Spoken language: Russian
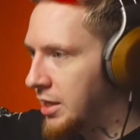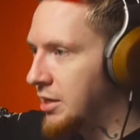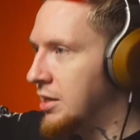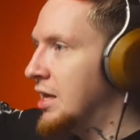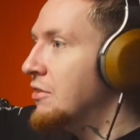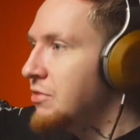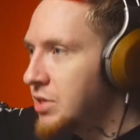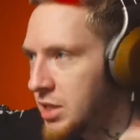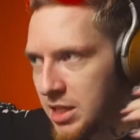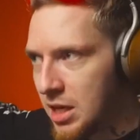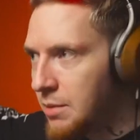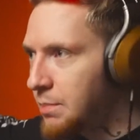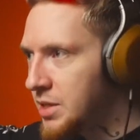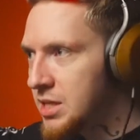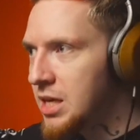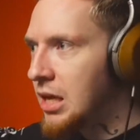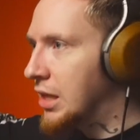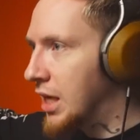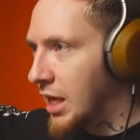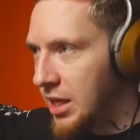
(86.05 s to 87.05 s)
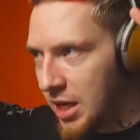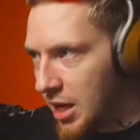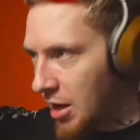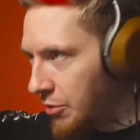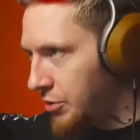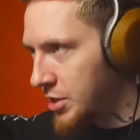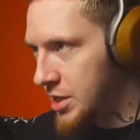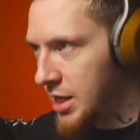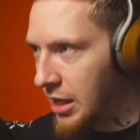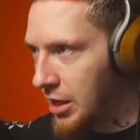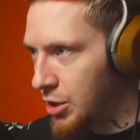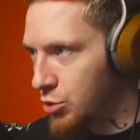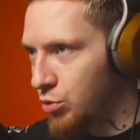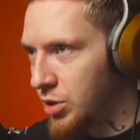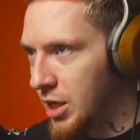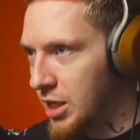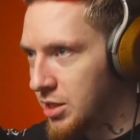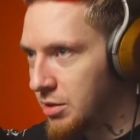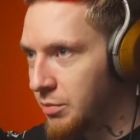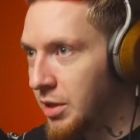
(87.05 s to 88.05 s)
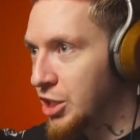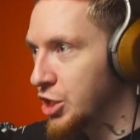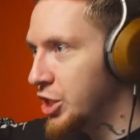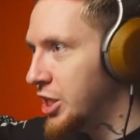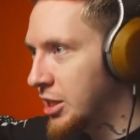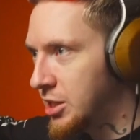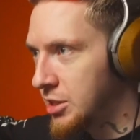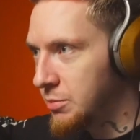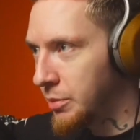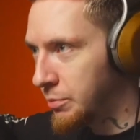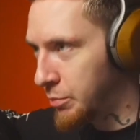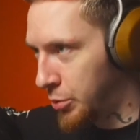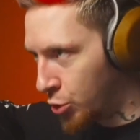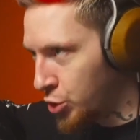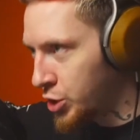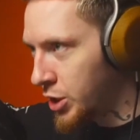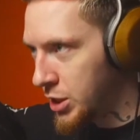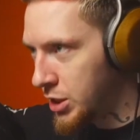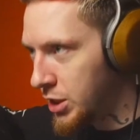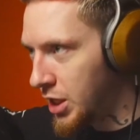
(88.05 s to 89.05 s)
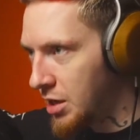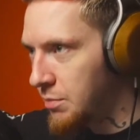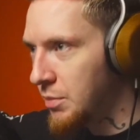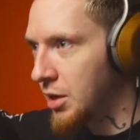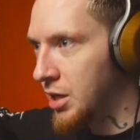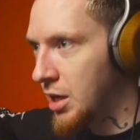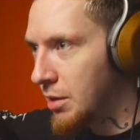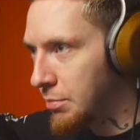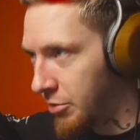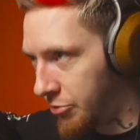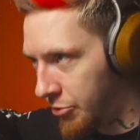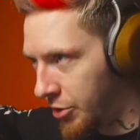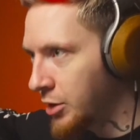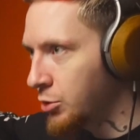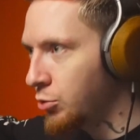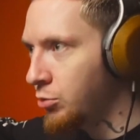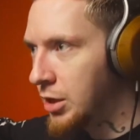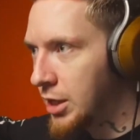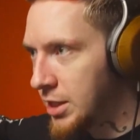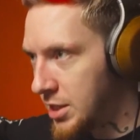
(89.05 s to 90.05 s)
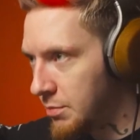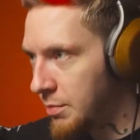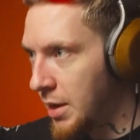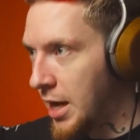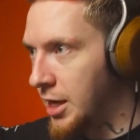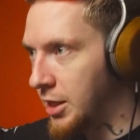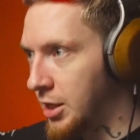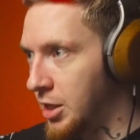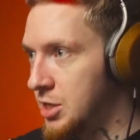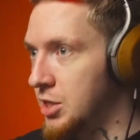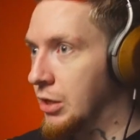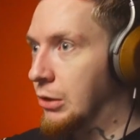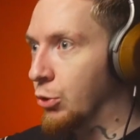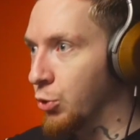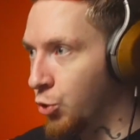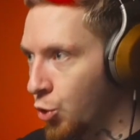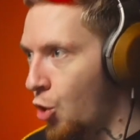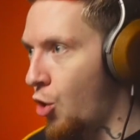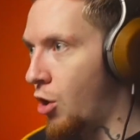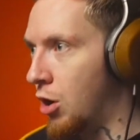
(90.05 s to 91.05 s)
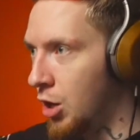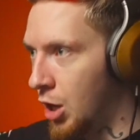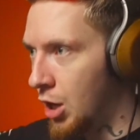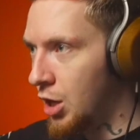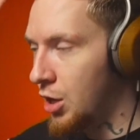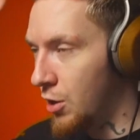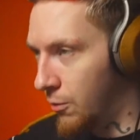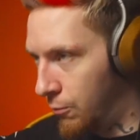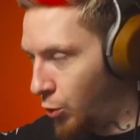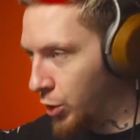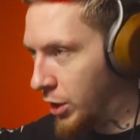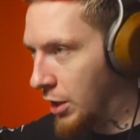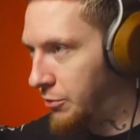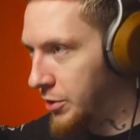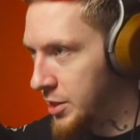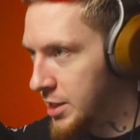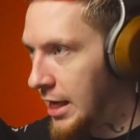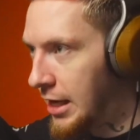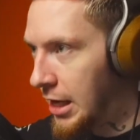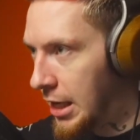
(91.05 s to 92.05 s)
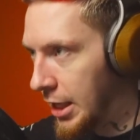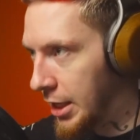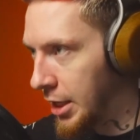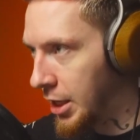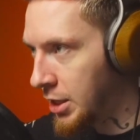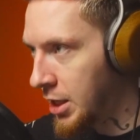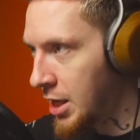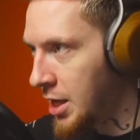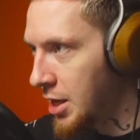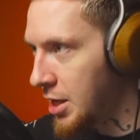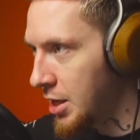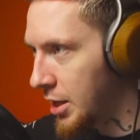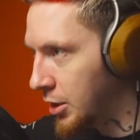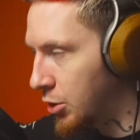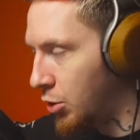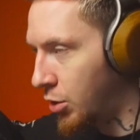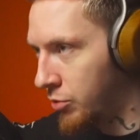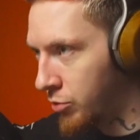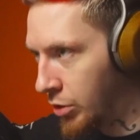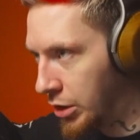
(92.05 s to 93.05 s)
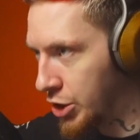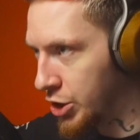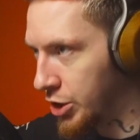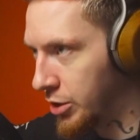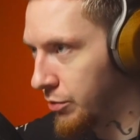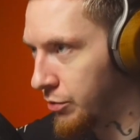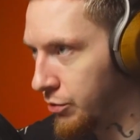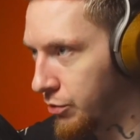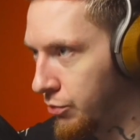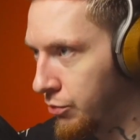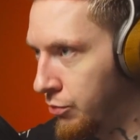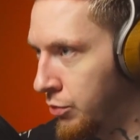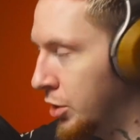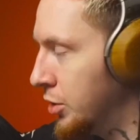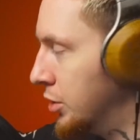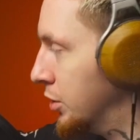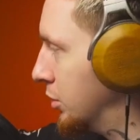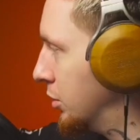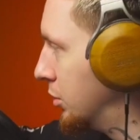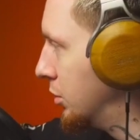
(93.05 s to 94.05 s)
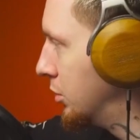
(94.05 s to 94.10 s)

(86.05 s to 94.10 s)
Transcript: Я везде писал, я не официальный судья семнашки, я типа просто стример, я по фану для себя это делаю. Но вот официальные критерии, которые выложены в